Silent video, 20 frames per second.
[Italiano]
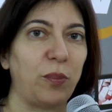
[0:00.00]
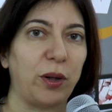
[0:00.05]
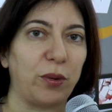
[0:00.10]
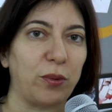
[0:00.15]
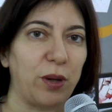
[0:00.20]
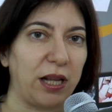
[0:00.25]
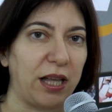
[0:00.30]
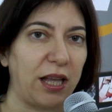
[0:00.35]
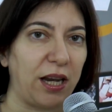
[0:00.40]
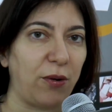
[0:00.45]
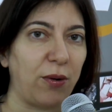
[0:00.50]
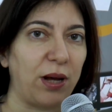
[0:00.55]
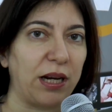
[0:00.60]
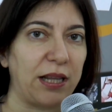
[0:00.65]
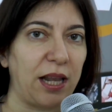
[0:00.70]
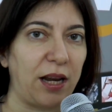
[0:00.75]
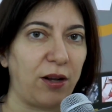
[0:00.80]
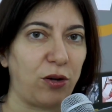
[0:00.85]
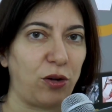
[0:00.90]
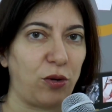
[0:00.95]
per quel che
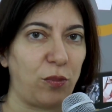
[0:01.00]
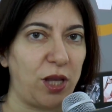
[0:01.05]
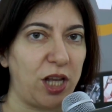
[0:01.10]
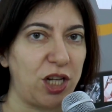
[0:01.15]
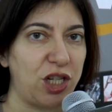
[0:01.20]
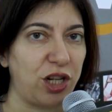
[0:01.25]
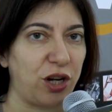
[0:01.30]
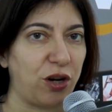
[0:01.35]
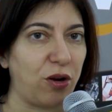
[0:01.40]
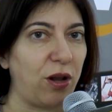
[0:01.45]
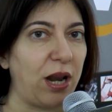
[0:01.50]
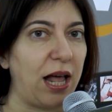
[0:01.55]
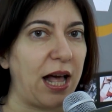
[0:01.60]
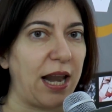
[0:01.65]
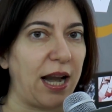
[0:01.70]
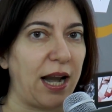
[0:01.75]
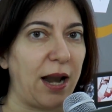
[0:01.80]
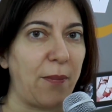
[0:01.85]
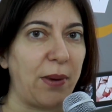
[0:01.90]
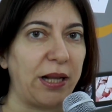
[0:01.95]
riguarda l'economia
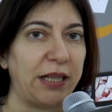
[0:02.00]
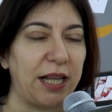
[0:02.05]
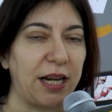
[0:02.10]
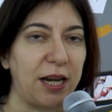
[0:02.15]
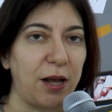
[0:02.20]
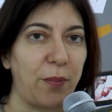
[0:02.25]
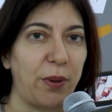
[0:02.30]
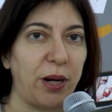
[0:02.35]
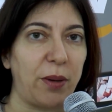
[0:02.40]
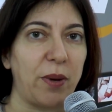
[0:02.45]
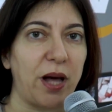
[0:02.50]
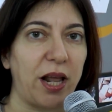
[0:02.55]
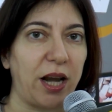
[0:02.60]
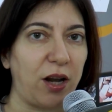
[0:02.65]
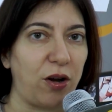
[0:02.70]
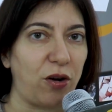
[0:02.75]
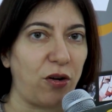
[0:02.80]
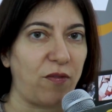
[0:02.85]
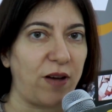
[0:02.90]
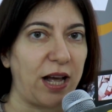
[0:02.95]
circolare. La materia prima
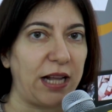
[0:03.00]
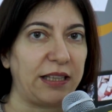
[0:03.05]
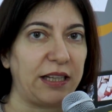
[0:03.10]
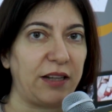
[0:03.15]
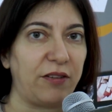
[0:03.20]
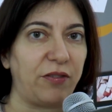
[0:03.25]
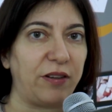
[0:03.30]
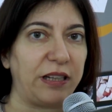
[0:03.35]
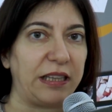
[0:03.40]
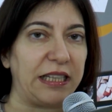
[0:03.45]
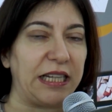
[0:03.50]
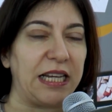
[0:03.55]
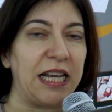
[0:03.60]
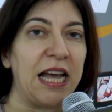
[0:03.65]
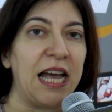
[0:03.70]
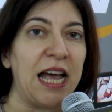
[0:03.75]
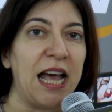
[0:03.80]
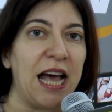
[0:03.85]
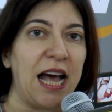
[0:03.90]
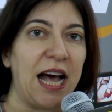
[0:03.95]
rinnovata infatti
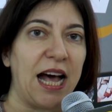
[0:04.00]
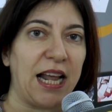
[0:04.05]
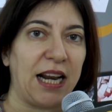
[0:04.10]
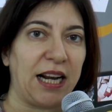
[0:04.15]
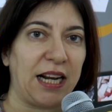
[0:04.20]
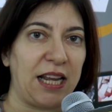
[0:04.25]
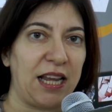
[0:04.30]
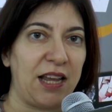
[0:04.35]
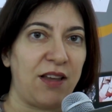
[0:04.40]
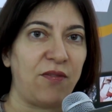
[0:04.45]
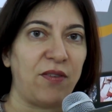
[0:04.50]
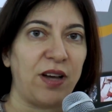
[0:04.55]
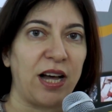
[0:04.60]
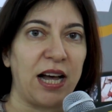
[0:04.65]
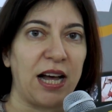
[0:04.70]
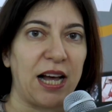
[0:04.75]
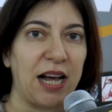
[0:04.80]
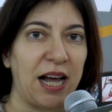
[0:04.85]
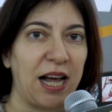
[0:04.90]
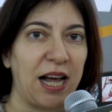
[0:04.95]
arriva